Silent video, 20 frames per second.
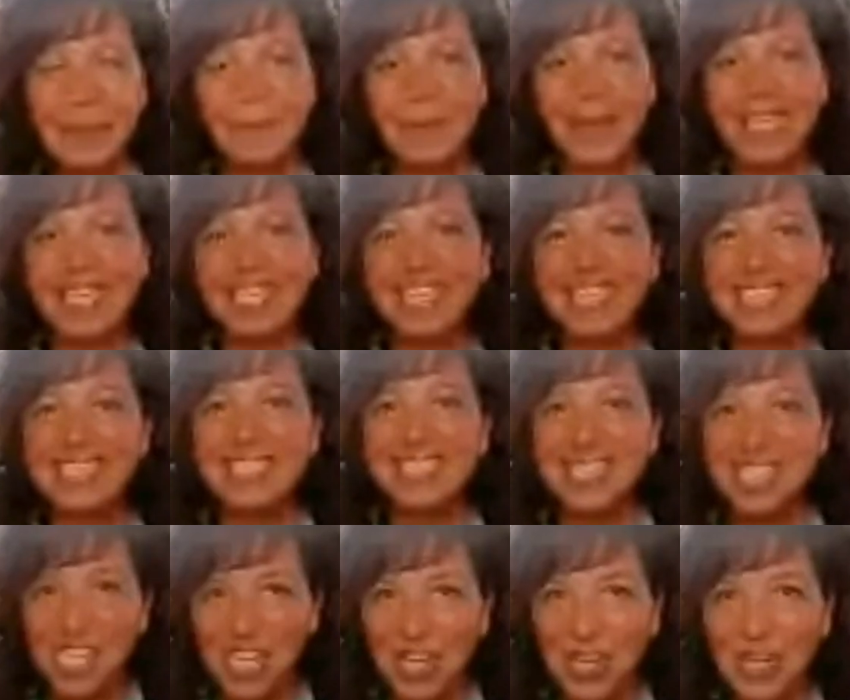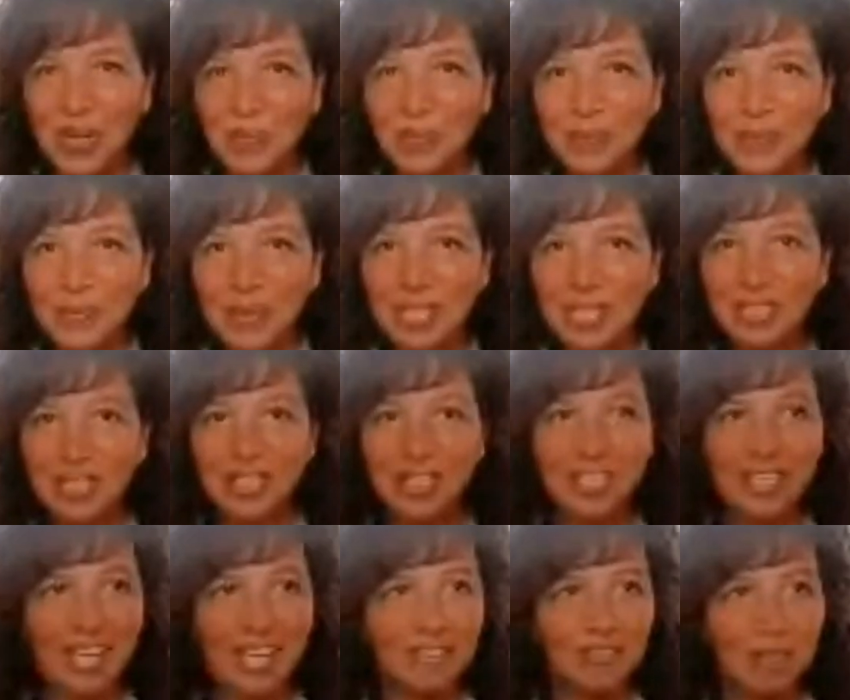ben les hommes
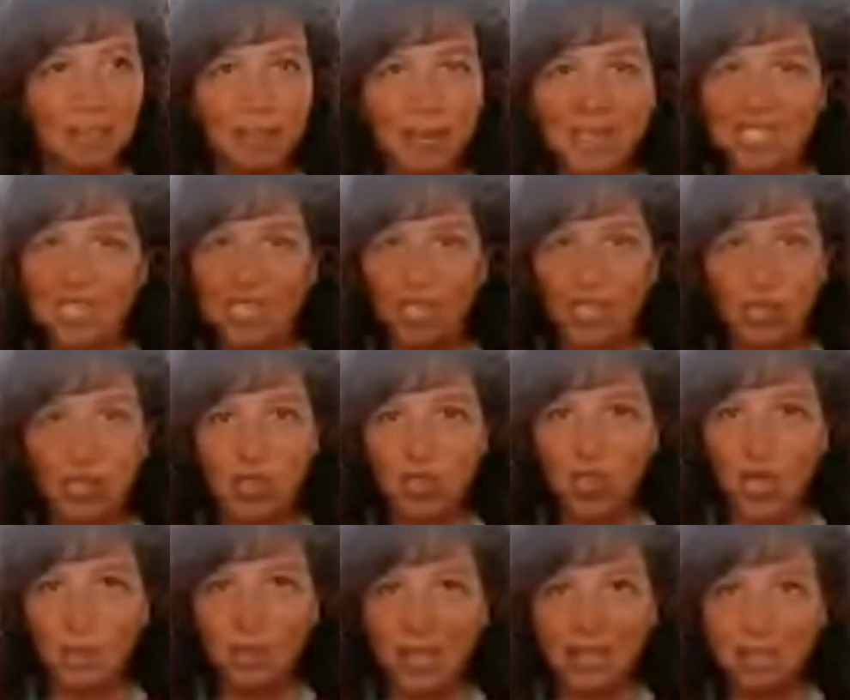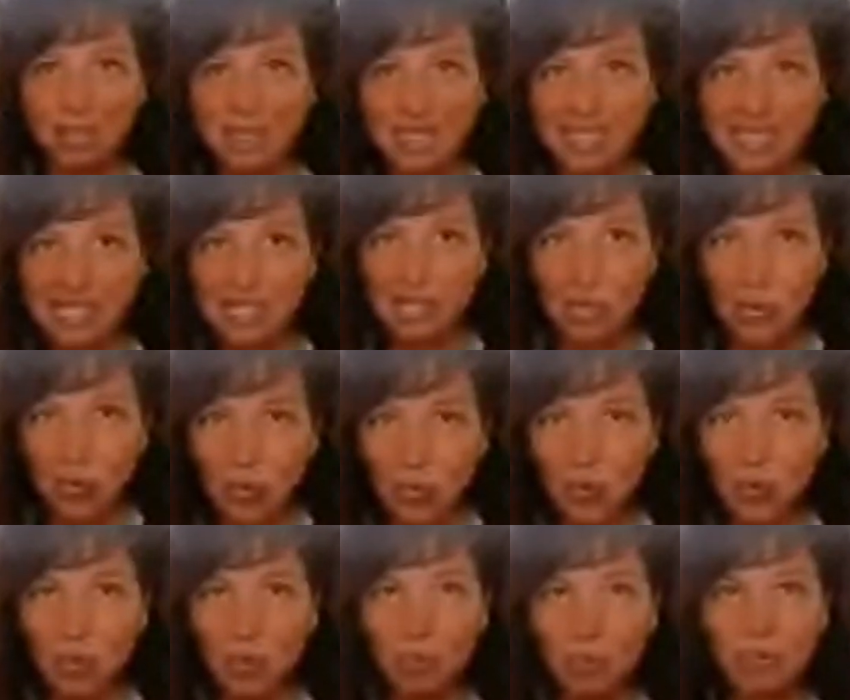euh, avaient presque tout le même
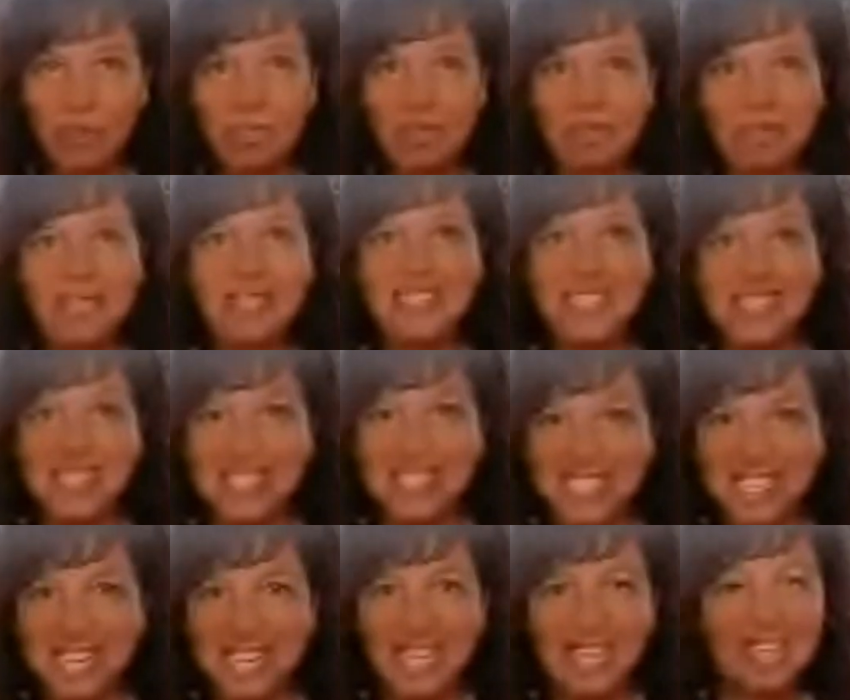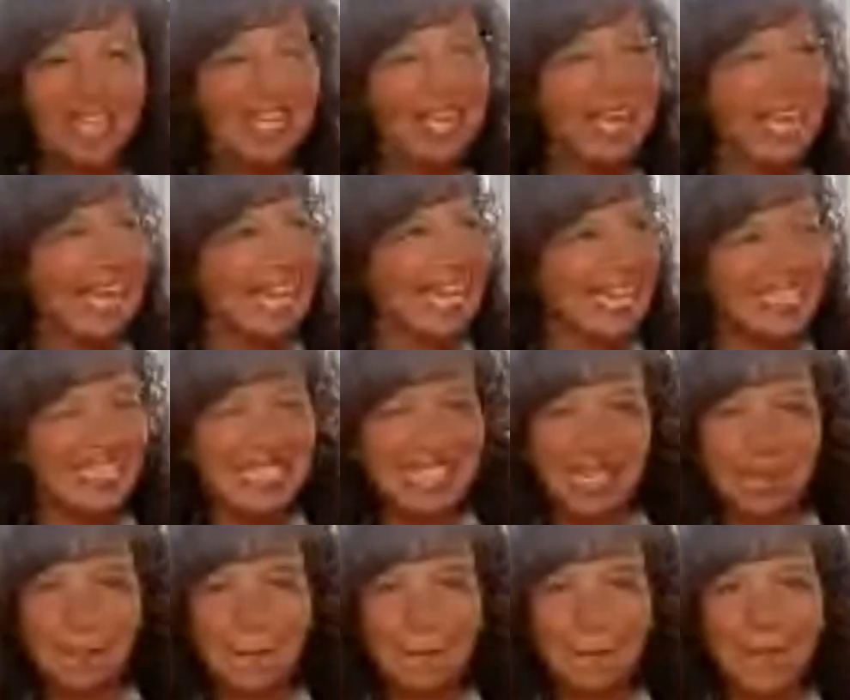discours, puis ils me disaient « Hey,
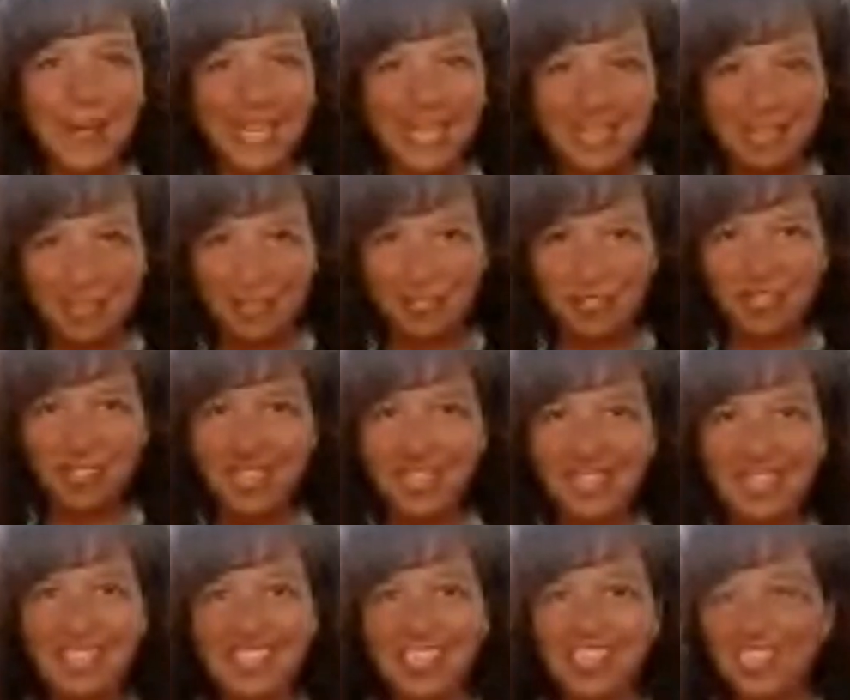c'est magnifique,